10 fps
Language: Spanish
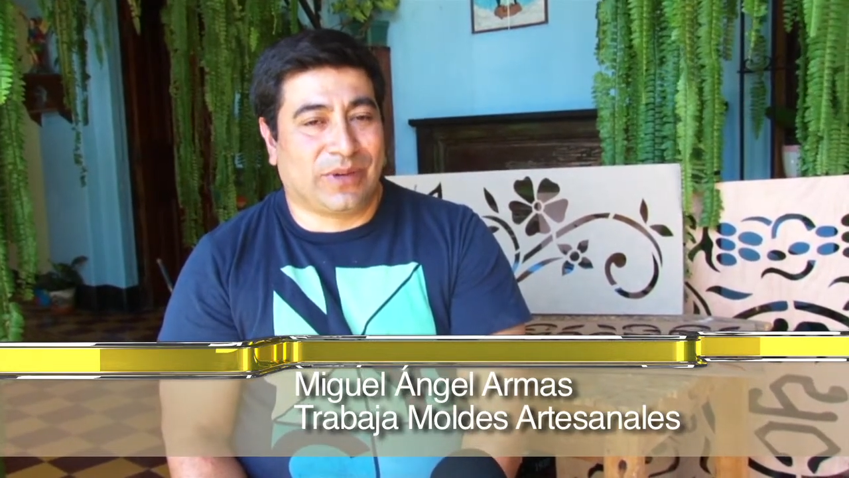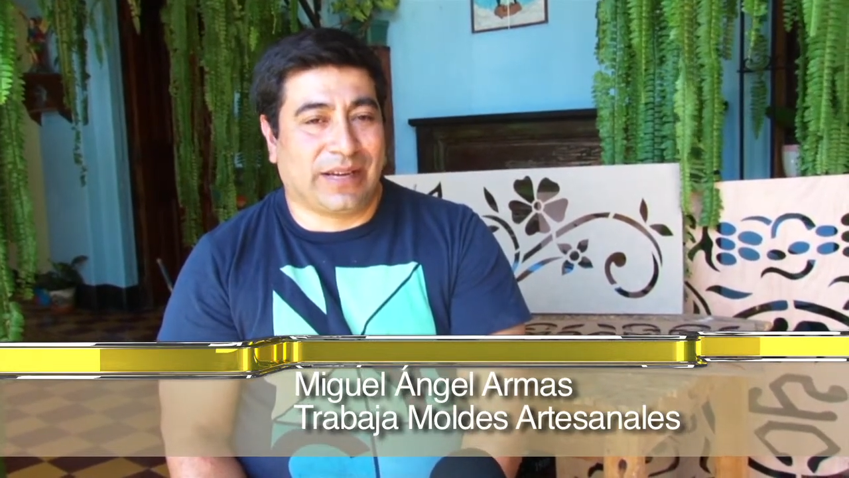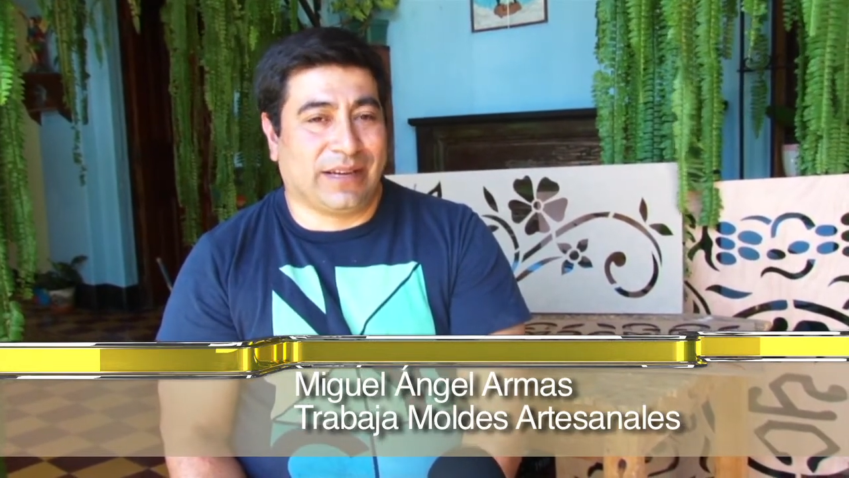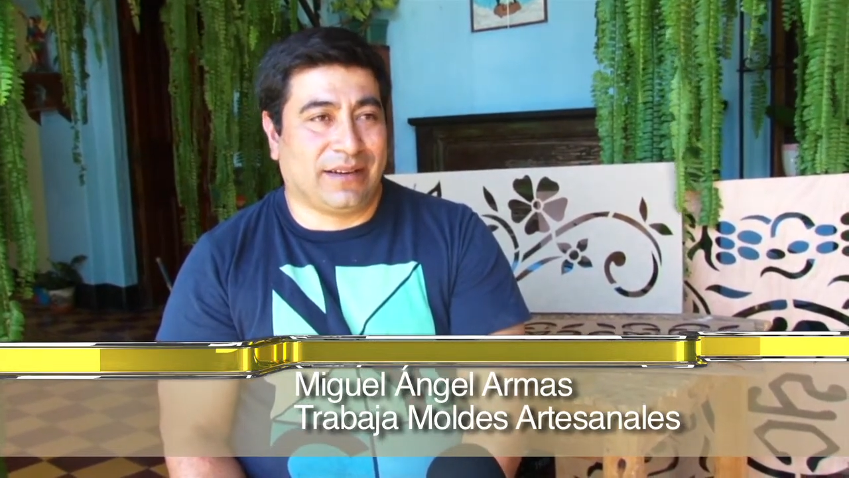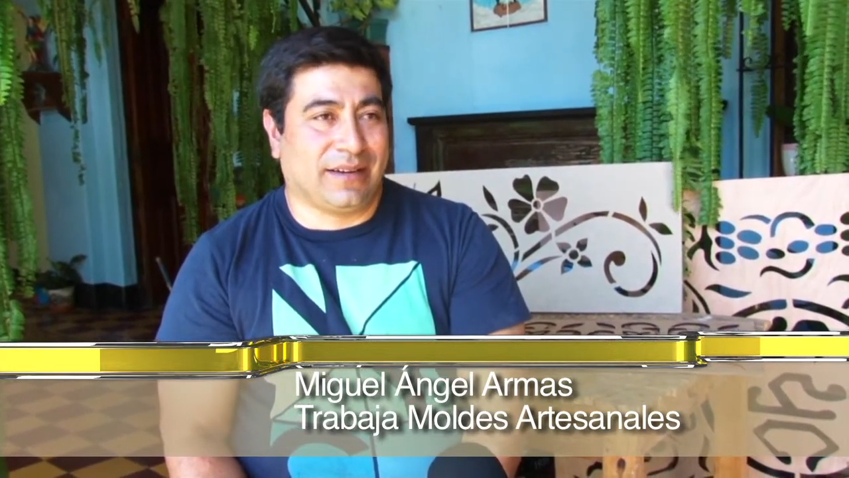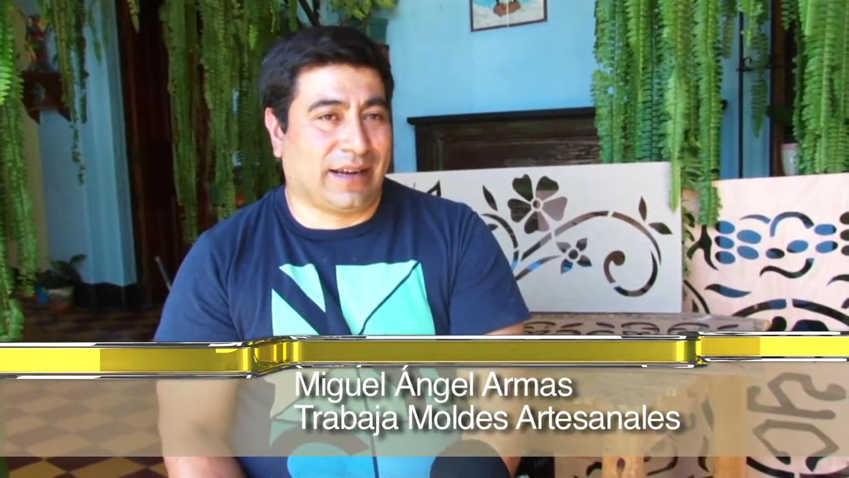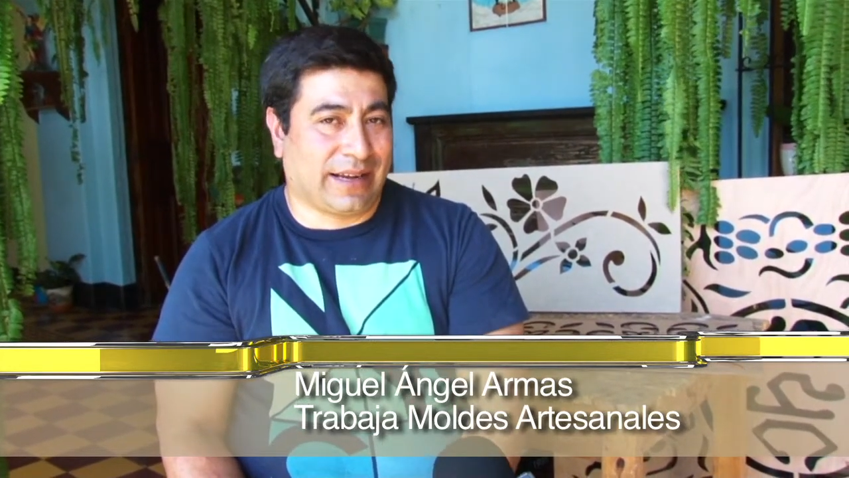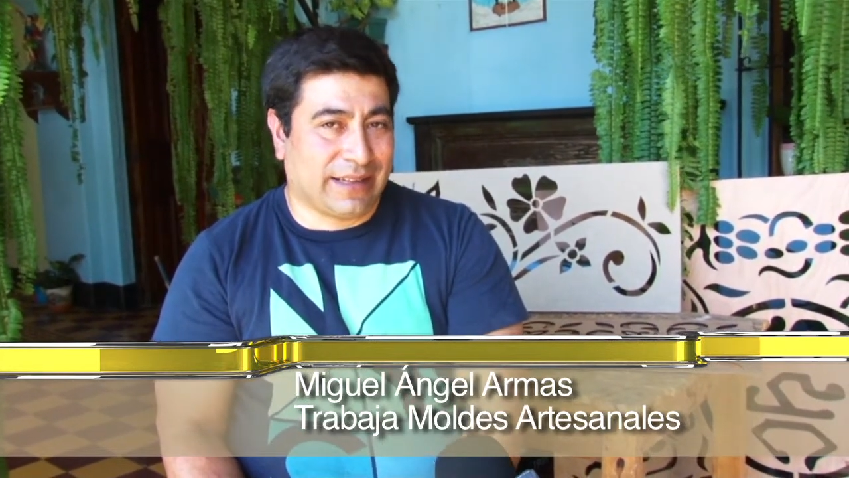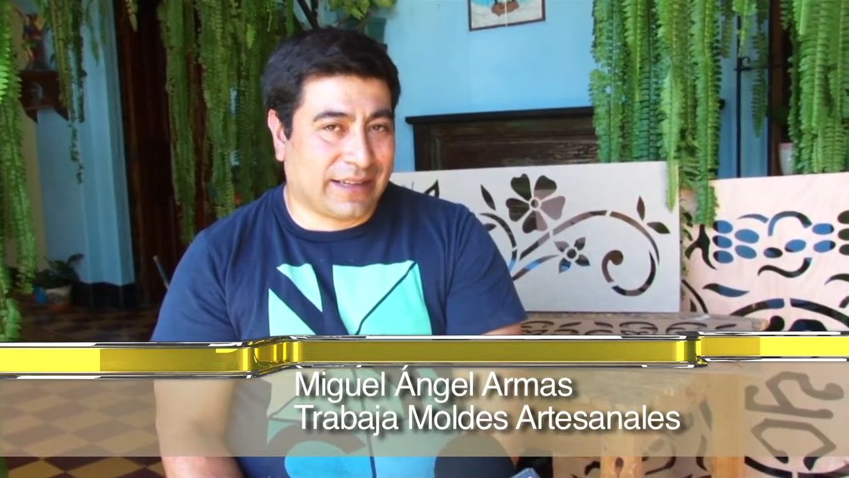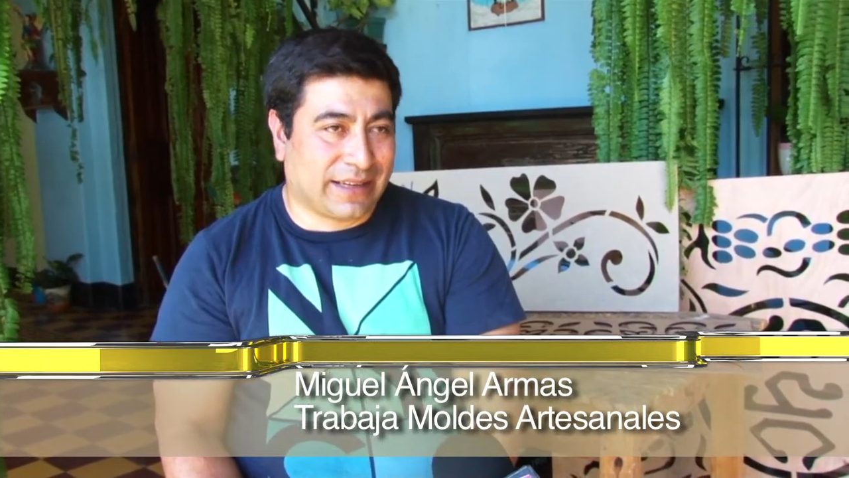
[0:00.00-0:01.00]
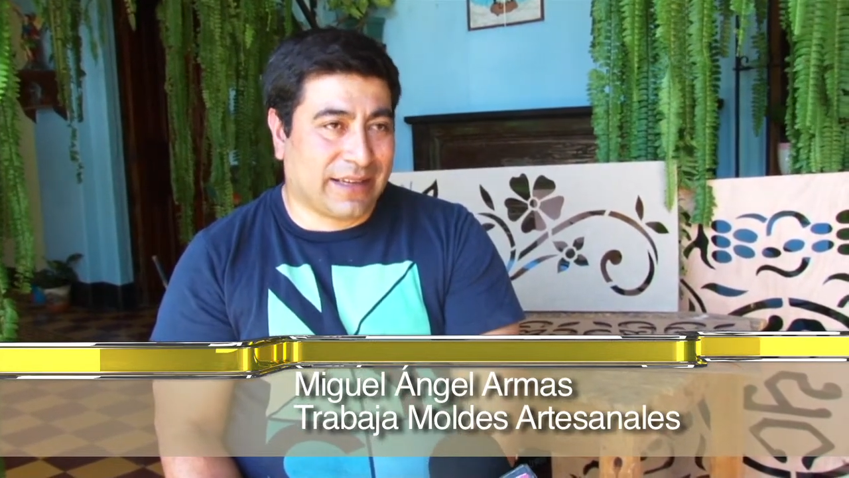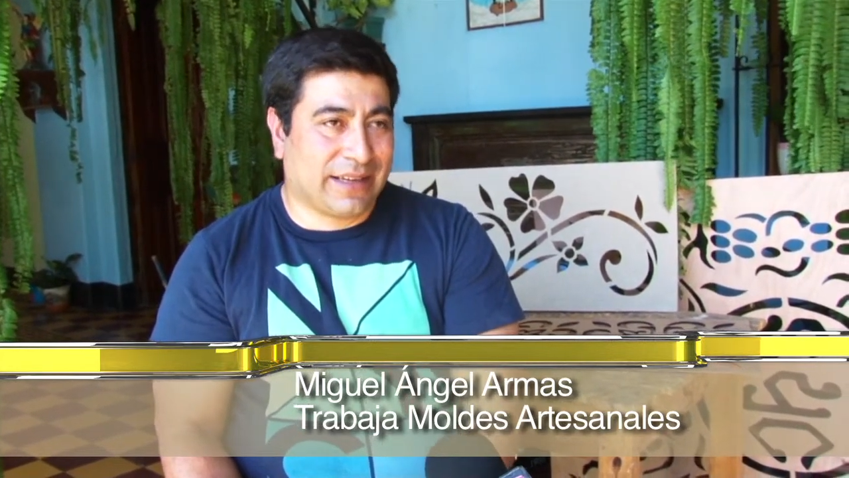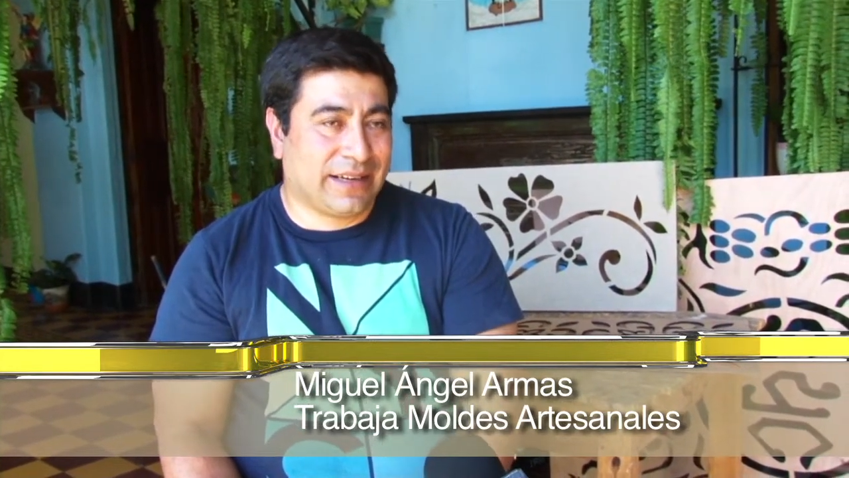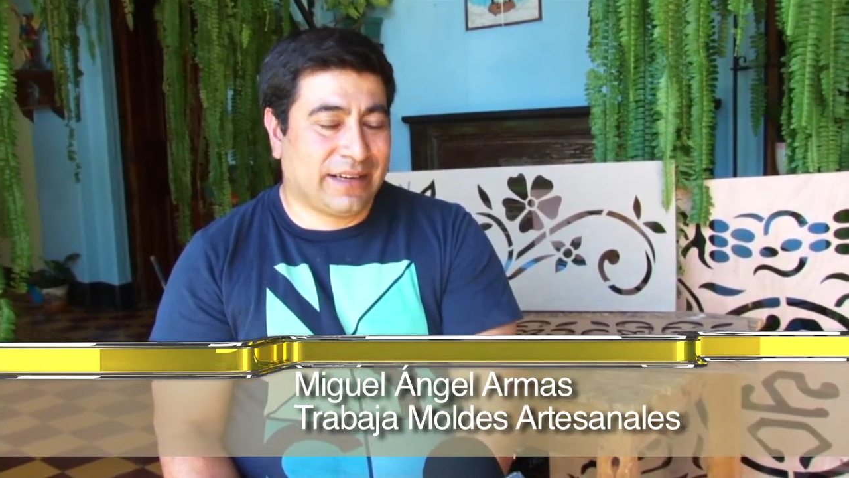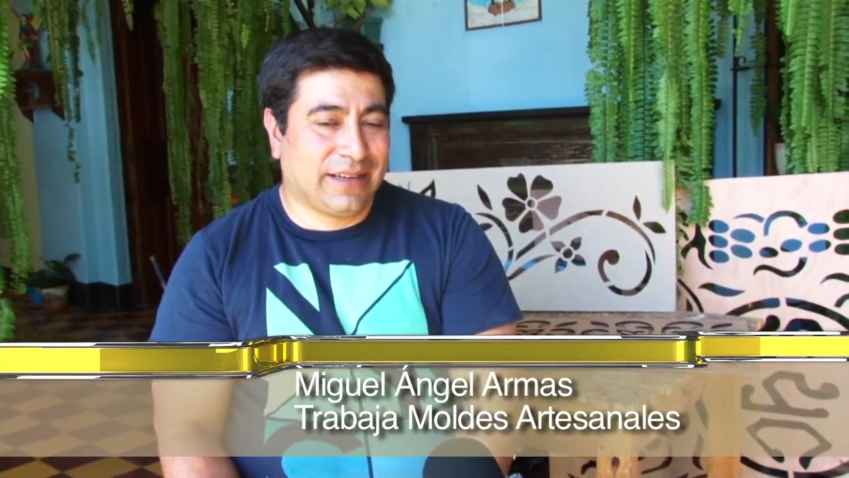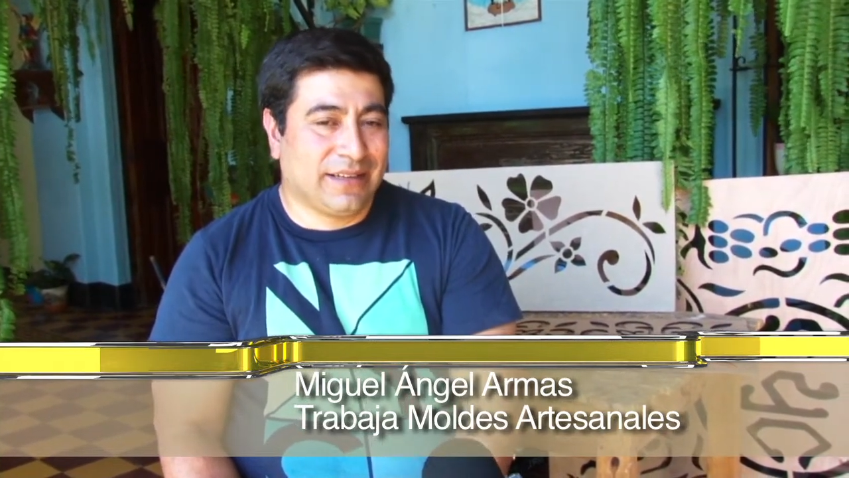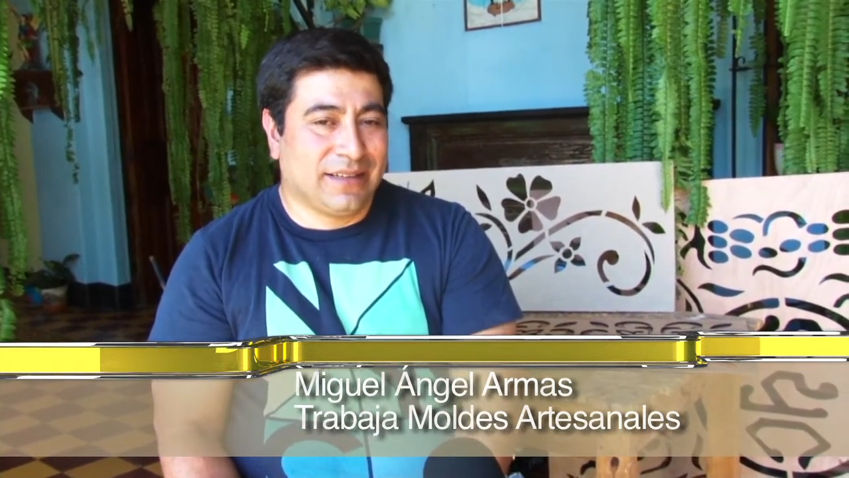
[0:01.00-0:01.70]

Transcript: o que la gente quiere